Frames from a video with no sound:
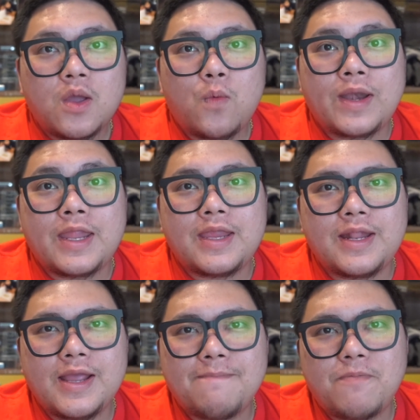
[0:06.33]
วันนี้
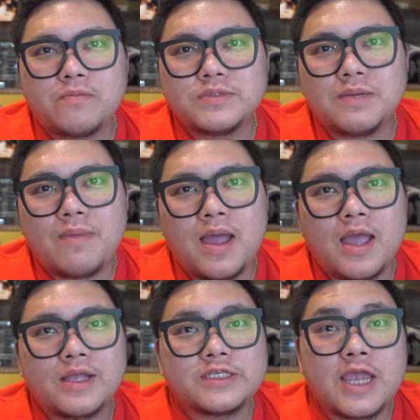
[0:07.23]
นะครับผมจะมา
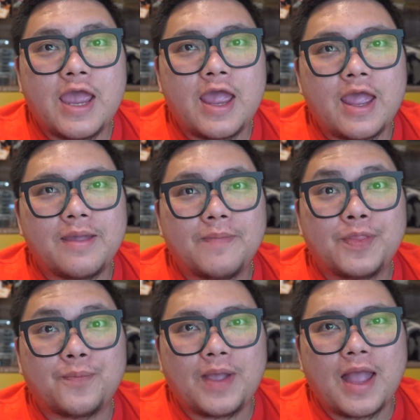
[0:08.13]
แชร์ประ
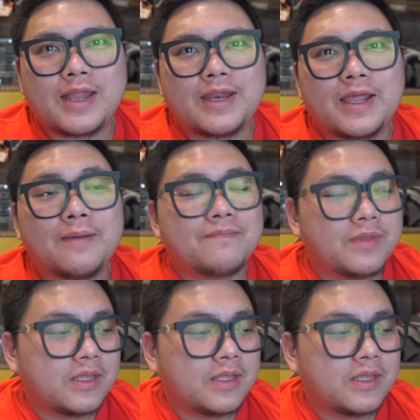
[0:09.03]
สบการณ์นะครับ